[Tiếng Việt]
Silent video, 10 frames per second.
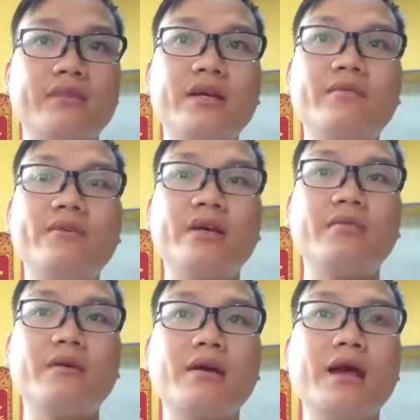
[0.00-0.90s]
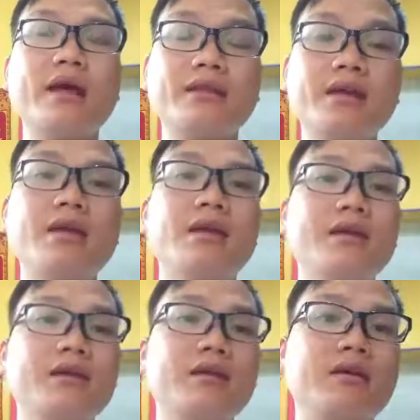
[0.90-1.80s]
về cái việc mà IT
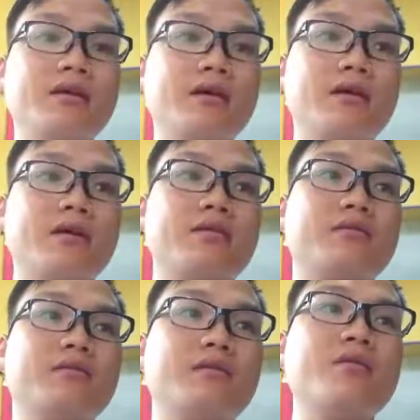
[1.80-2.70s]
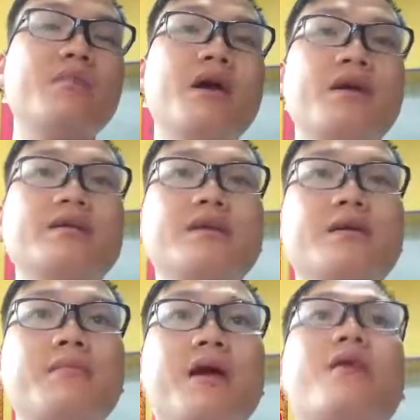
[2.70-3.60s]
thì uh, nếu mà anh
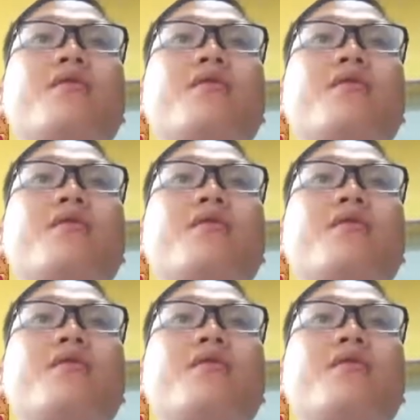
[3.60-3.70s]
chị em